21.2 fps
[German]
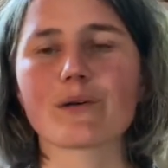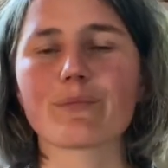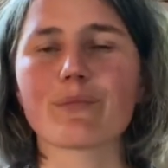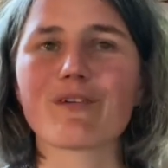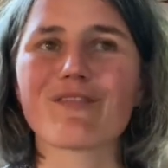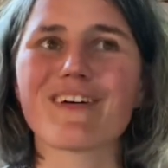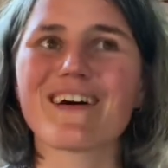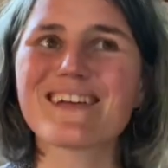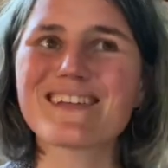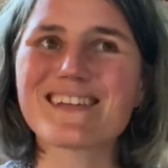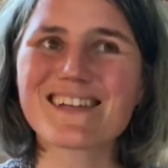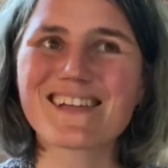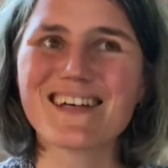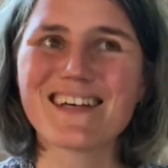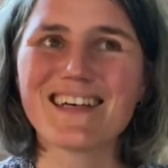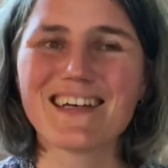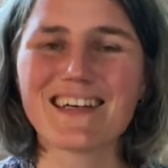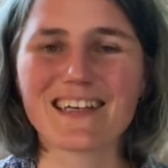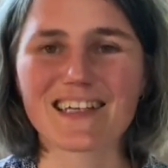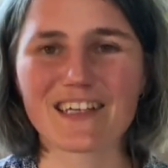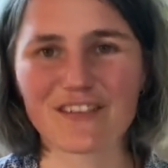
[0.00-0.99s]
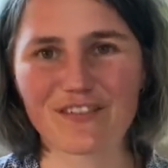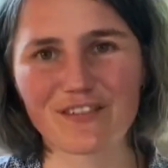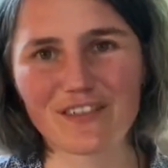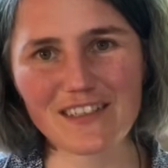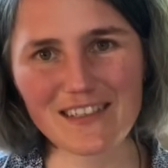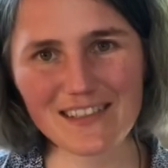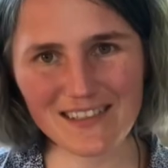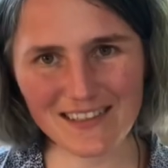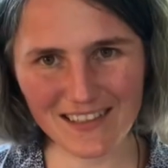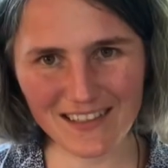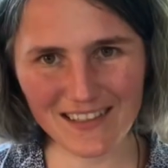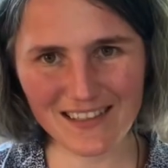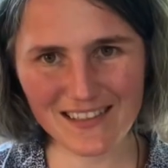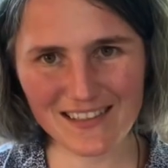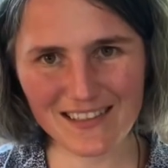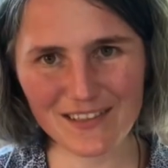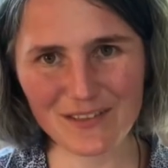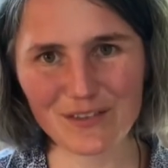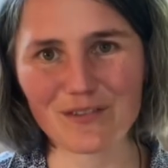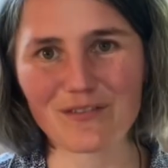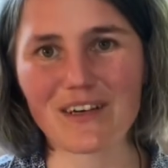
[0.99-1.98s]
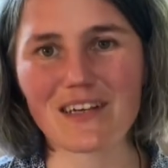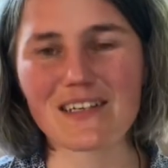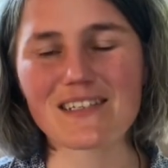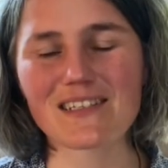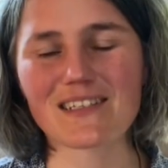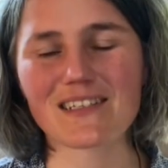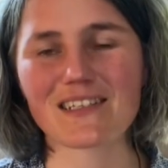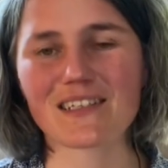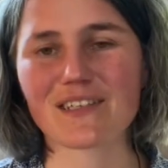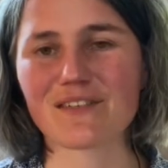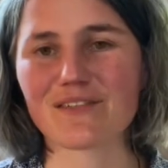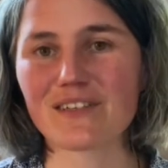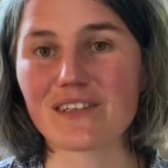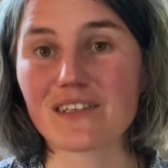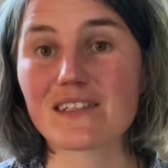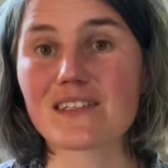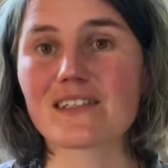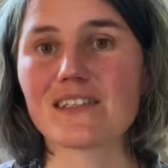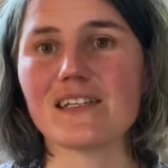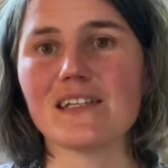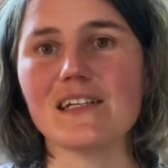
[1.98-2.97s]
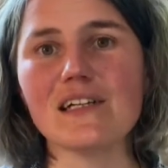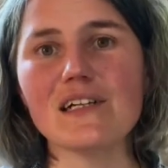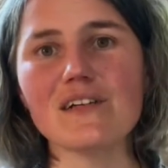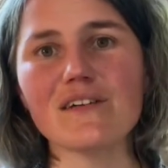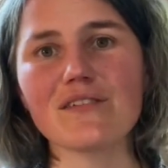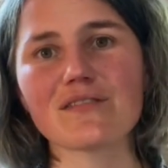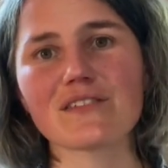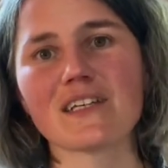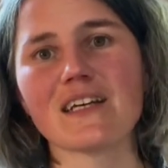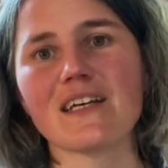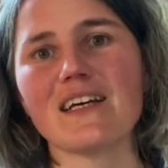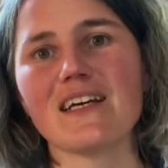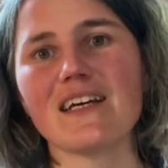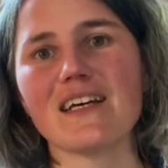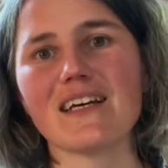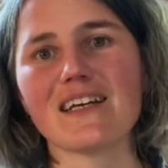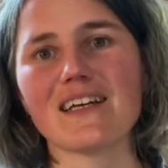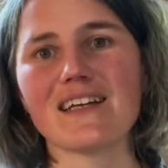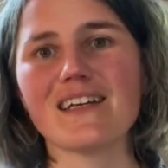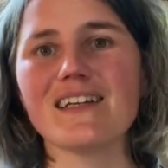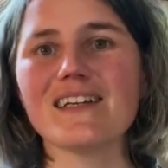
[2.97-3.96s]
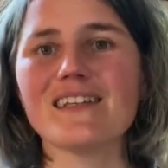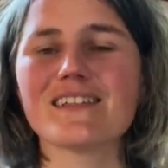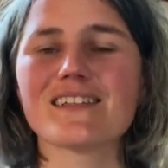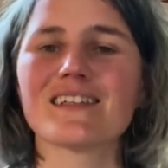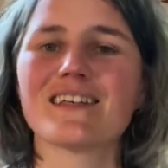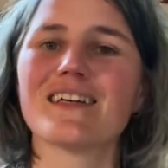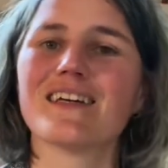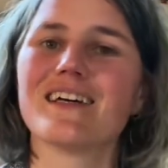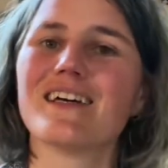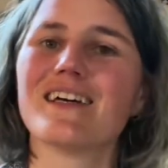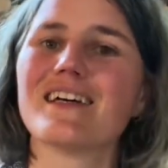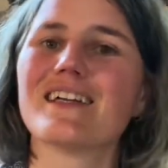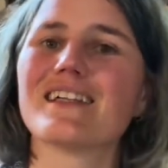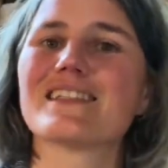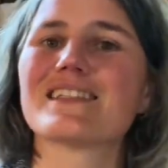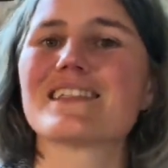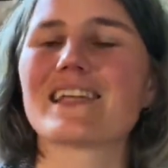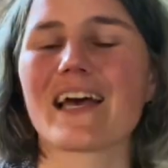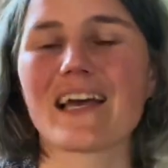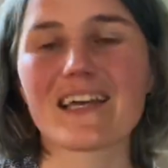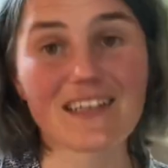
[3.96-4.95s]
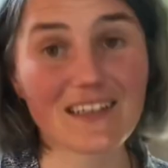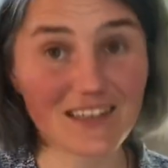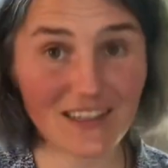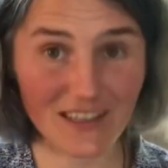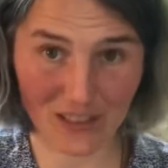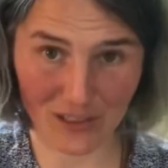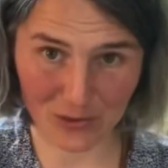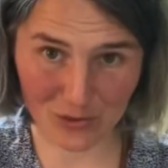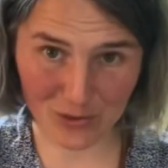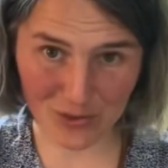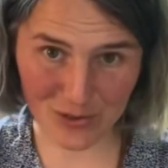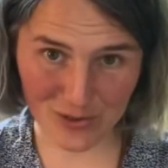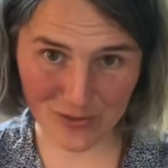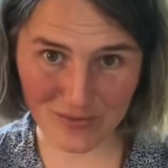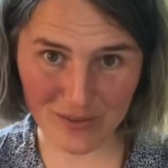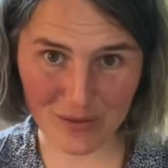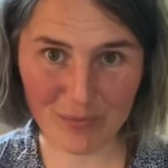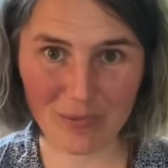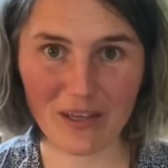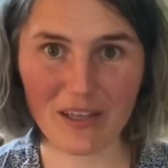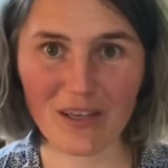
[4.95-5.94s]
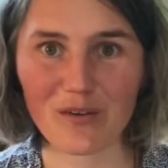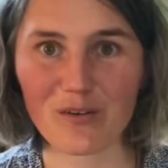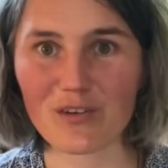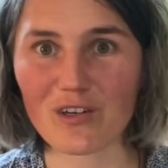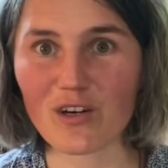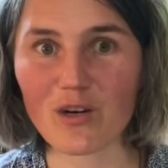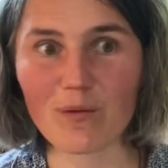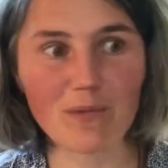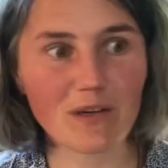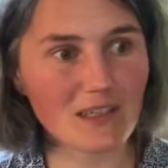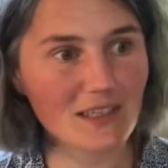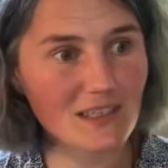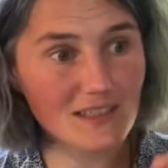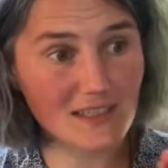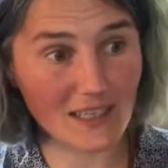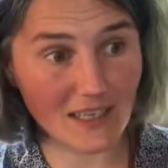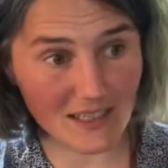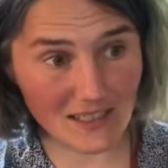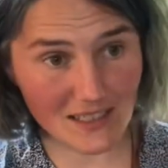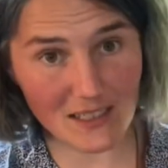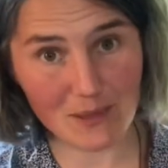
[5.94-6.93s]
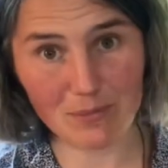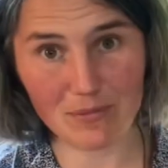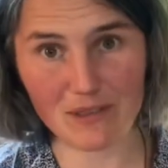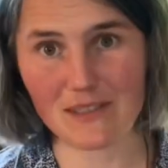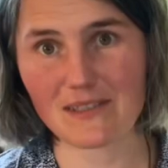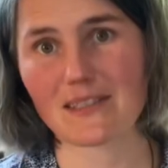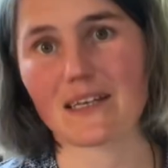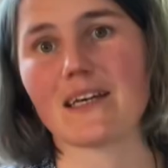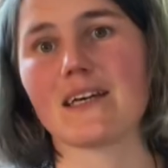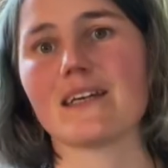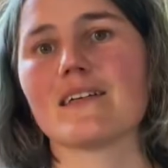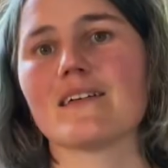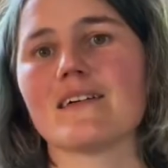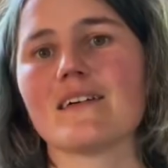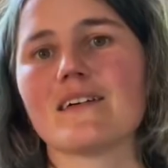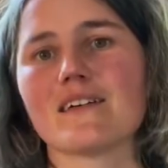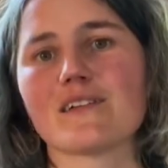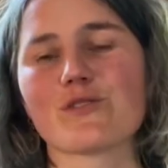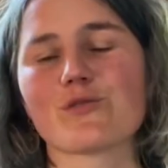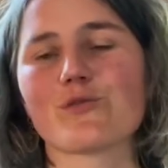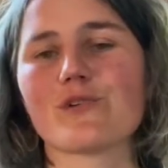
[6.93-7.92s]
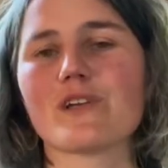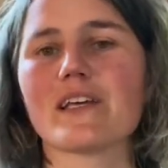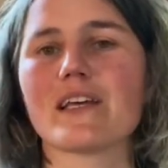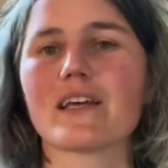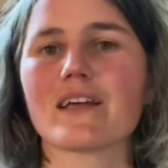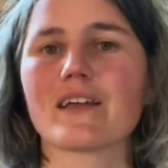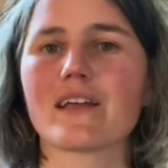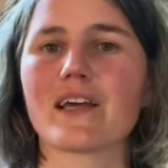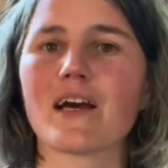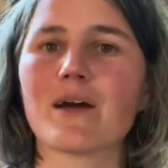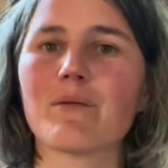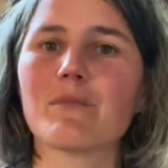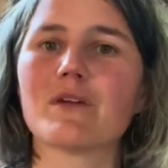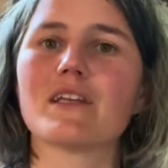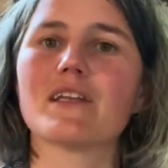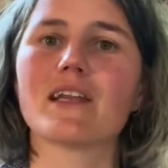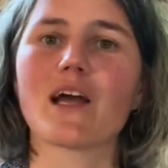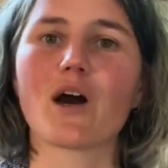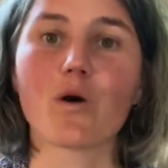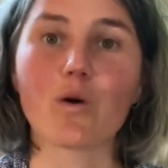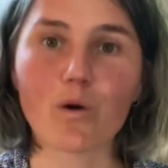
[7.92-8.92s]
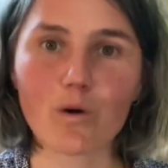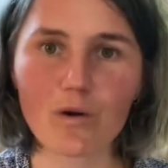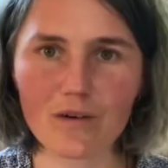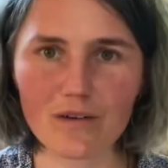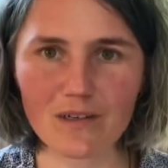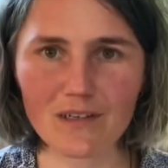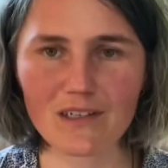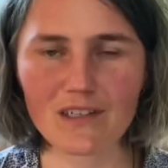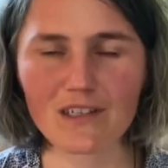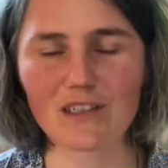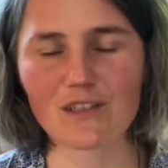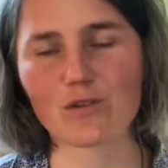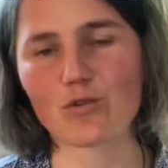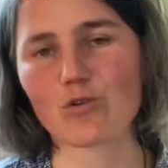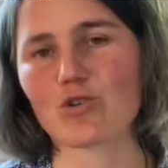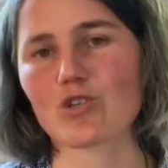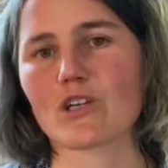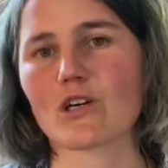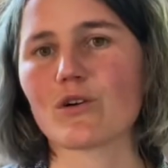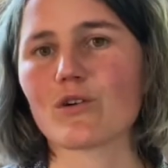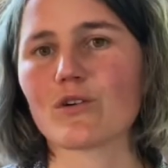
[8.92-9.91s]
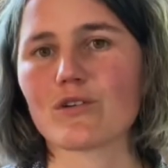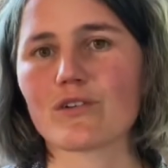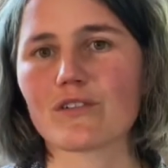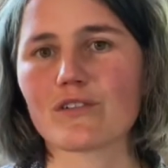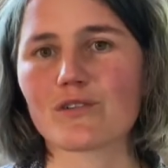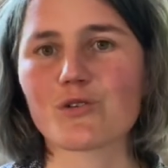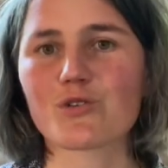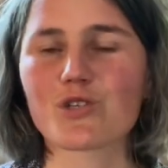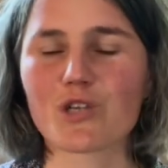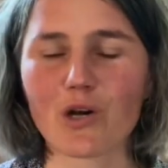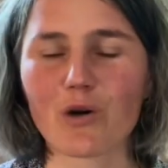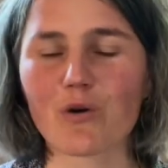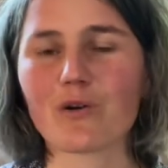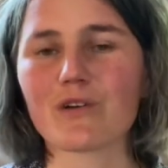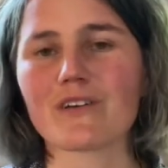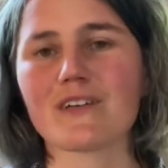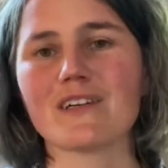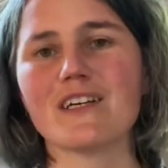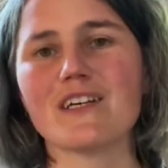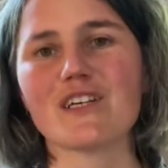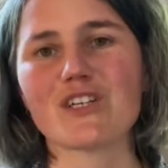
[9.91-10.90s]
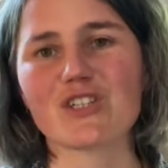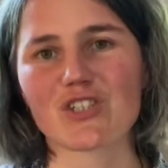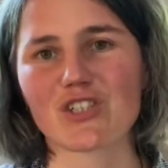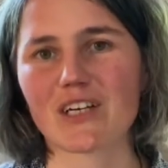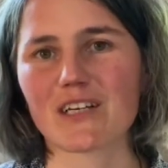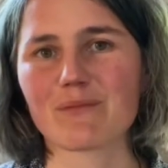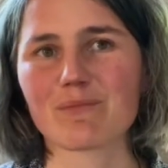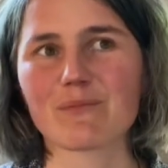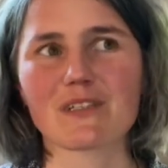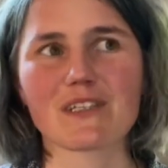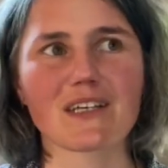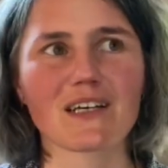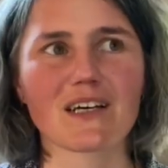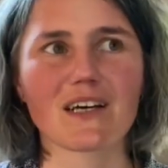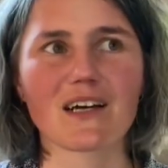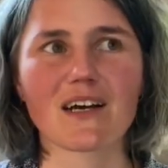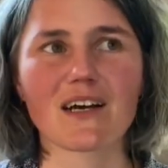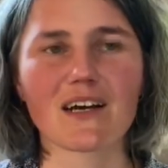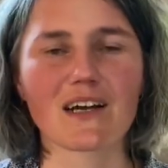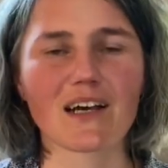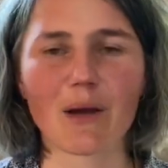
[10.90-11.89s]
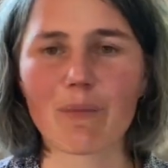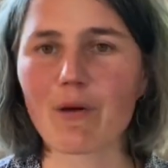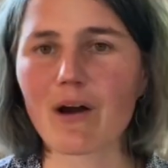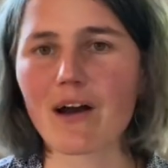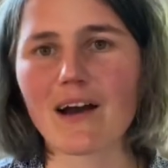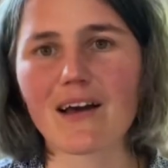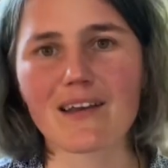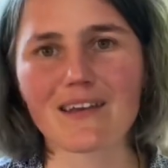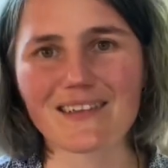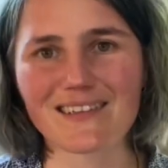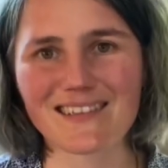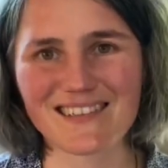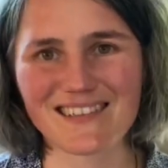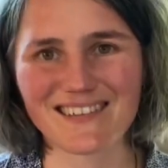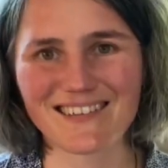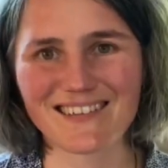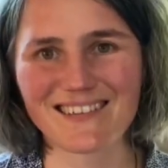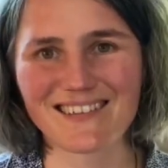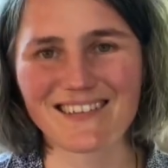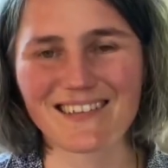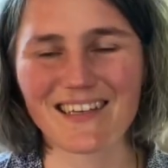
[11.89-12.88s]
Aber was gewiss ist und was gewiss hilft, ist, Zeit in der Natur zu verbringen und auch mal das Handy beiseite zu legen, ja, mit den Augen zu, stauen, zu schauen, statt mit der Kameralinse.